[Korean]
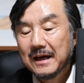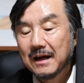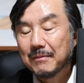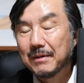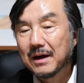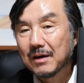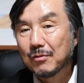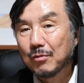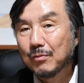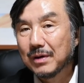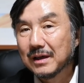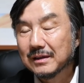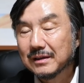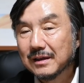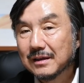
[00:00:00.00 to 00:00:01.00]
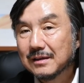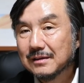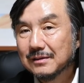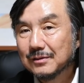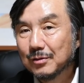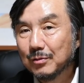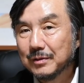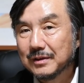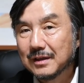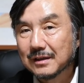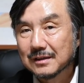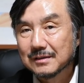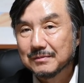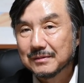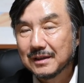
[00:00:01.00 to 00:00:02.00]
아마 공부하는데 큰 도움이 될
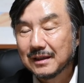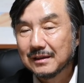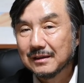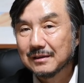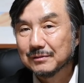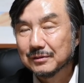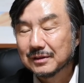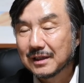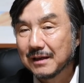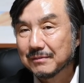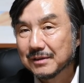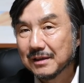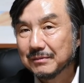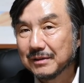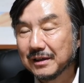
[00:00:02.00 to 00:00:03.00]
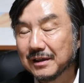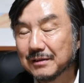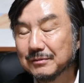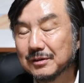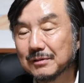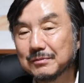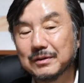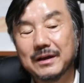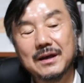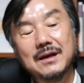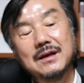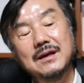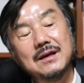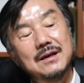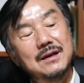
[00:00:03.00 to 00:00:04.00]
것입니다. 여러분 감사합니다. 여러분
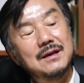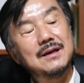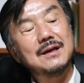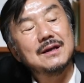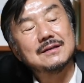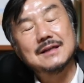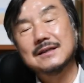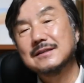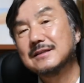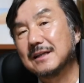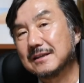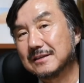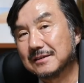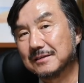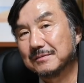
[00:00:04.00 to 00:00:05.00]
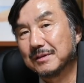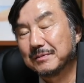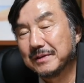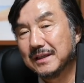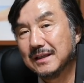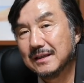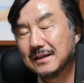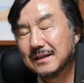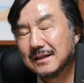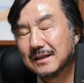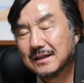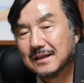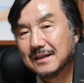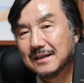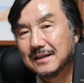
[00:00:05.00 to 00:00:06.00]
덕분에 예, 사진 잘 찍는 법이
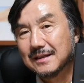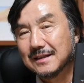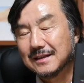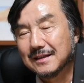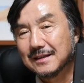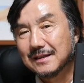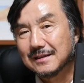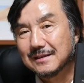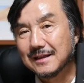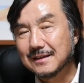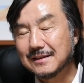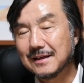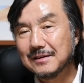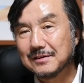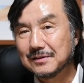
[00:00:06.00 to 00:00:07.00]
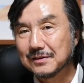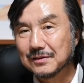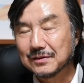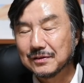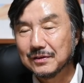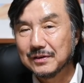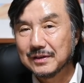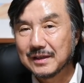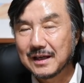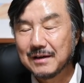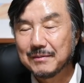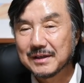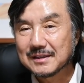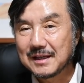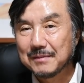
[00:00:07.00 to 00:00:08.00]
예, 제세를 찍었고 이게
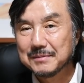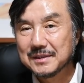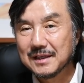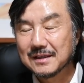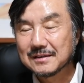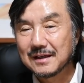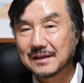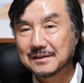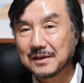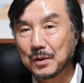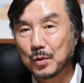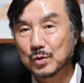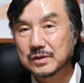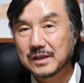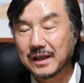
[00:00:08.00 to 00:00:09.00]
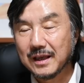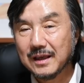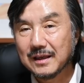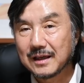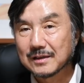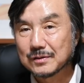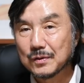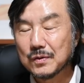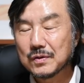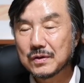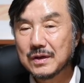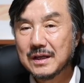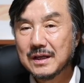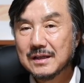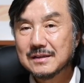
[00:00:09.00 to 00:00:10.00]
아마 삼 세, 사 세, 오 세 계속
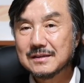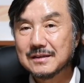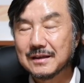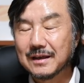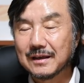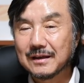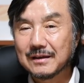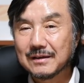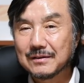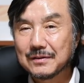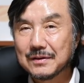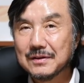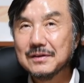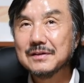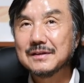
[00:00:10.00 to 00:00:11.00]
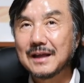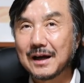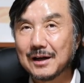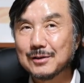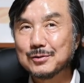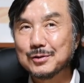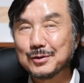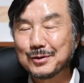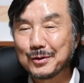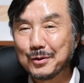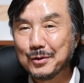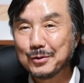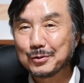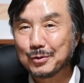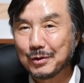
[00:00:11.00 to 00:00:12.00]
찍기 나갈 수
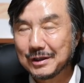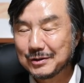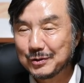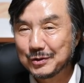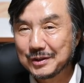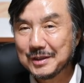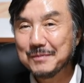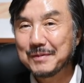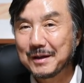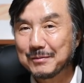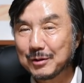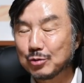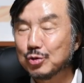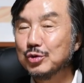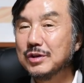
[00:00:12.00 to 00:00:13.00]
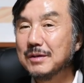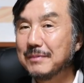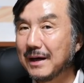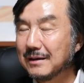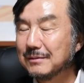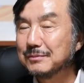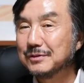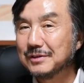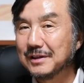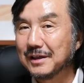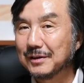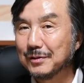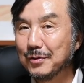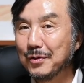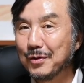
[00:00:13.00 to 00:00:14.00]
있도록 도와주시기 바랍니다. 주위의 많은
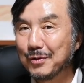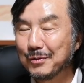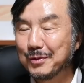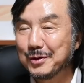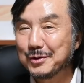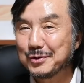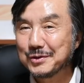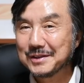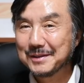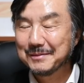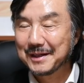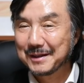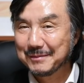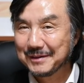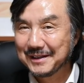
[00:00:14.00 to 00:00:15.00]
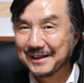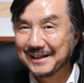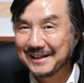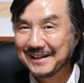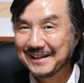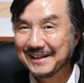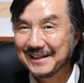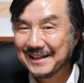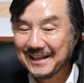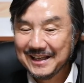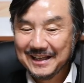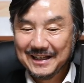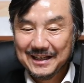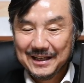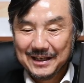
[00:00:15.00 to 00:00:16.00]
분들에게도 홍보해 주시기 바랍니다.
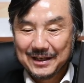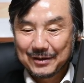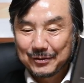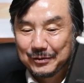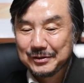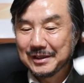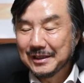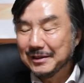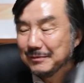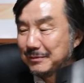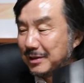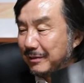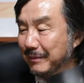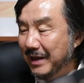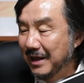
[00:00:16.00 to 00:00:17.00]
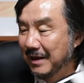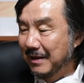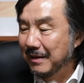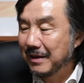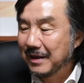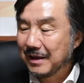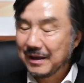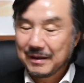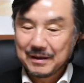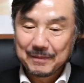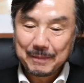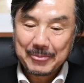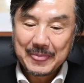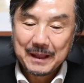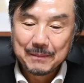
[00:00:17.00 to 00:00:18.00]
권장윤님의
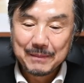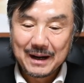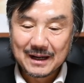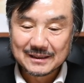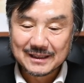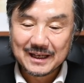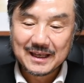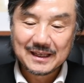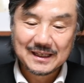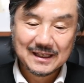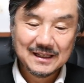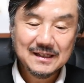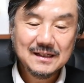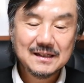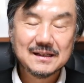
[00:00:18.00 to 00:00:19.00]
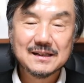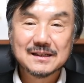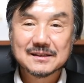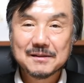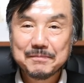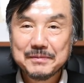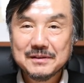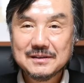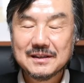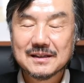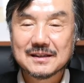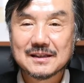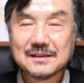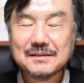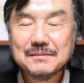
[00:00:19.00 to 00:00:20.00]
망자의 길 첫 번째
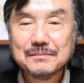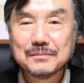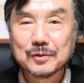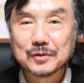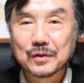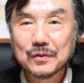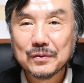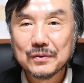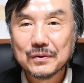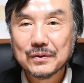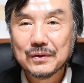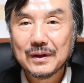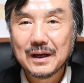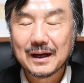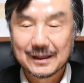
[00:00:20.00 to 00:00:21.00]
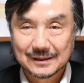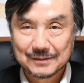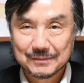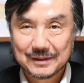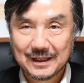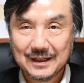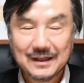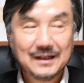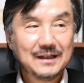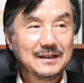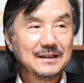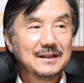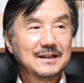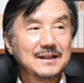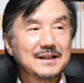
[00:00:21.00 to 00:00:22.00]
사진 보도록 하겠습니다.
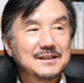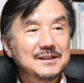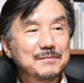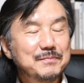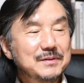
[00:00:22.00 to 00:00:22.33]
첫